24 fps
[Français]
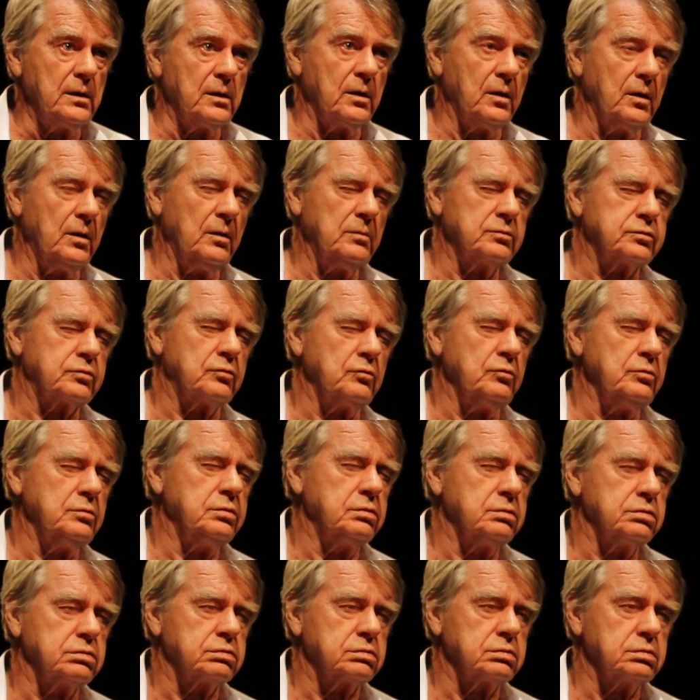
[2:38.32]
Or, oh,
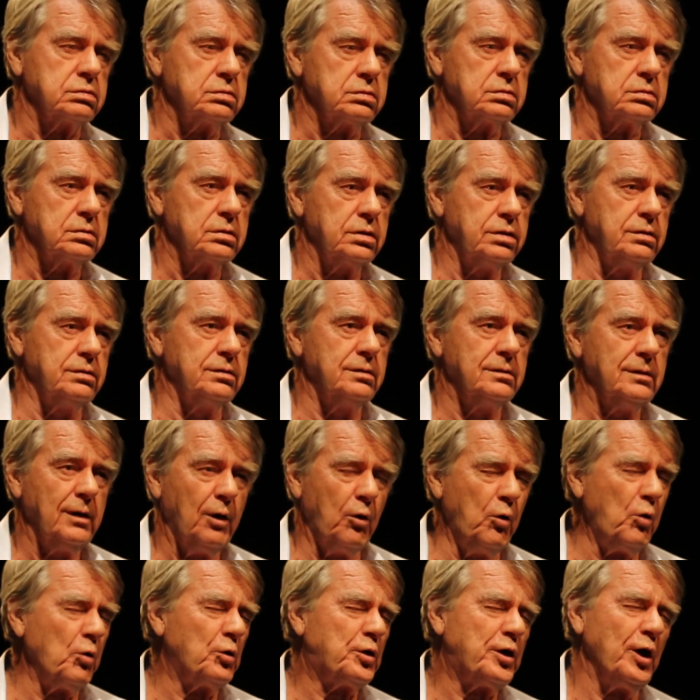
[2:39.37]

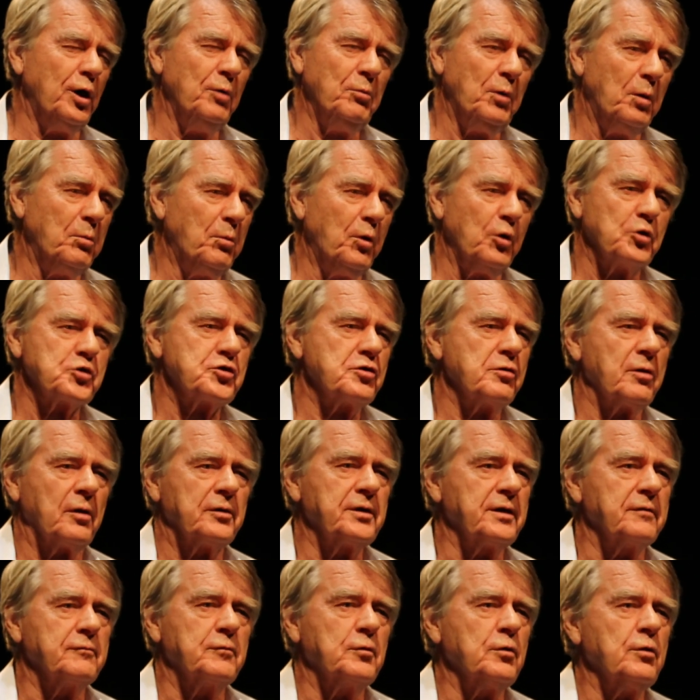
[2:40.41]
je... aucun moment je
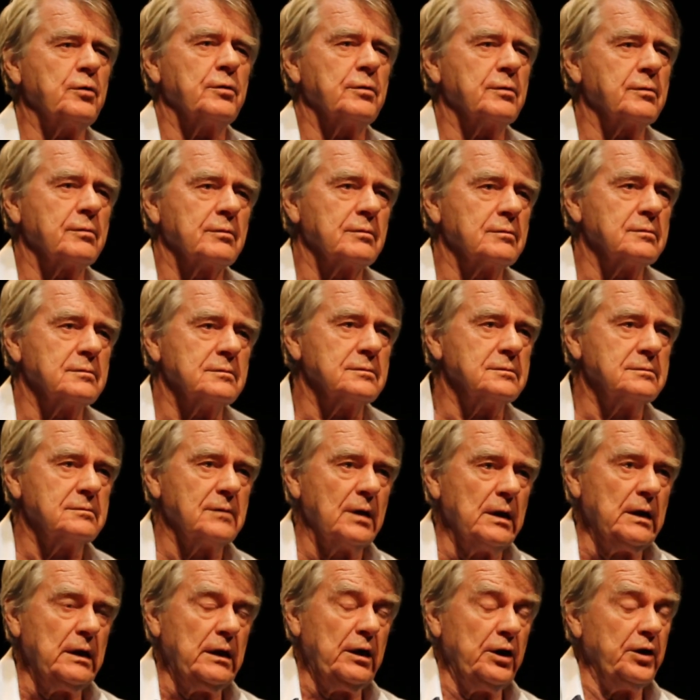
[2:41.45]
n'en ai voulu.
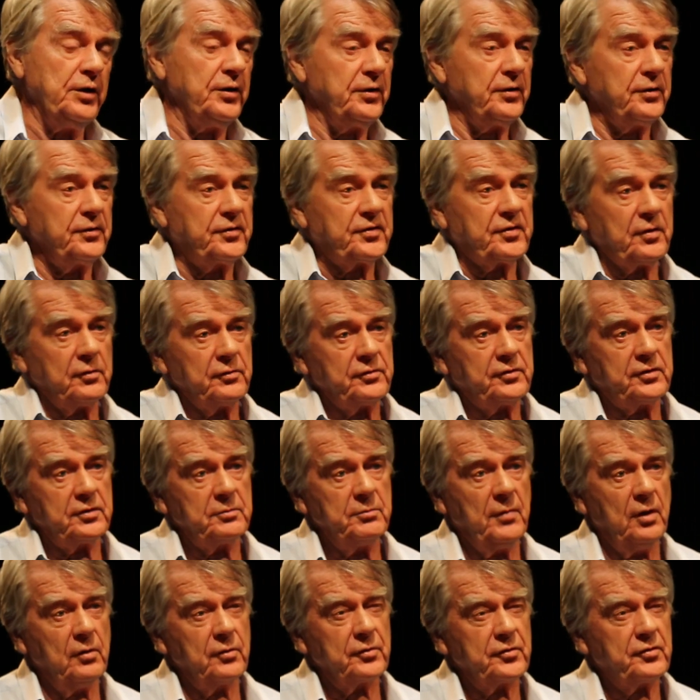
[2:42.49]
Les
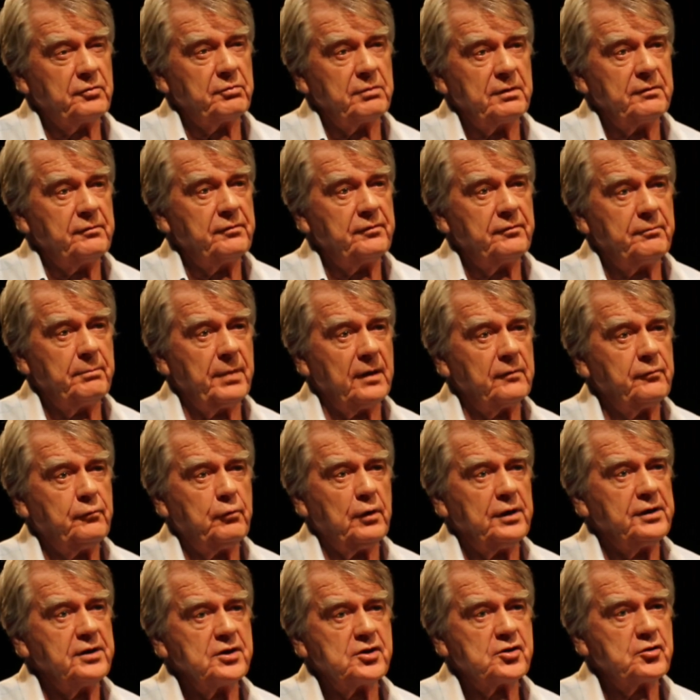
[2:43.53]
sentiments suivent
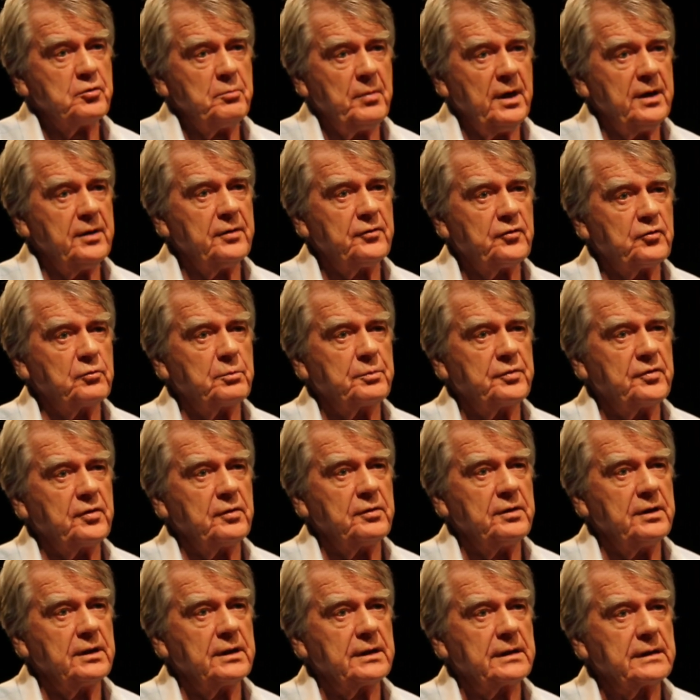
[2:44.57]
parfois des chemins
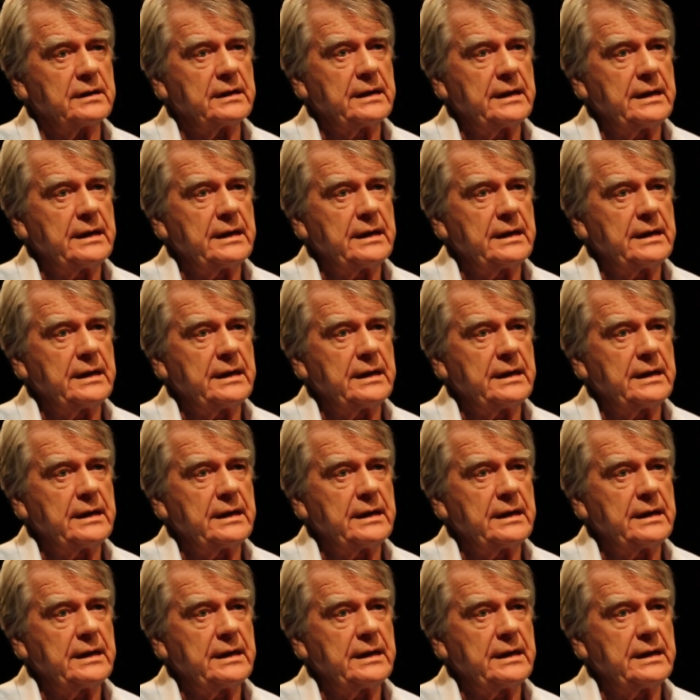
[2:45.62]
soupçonnés.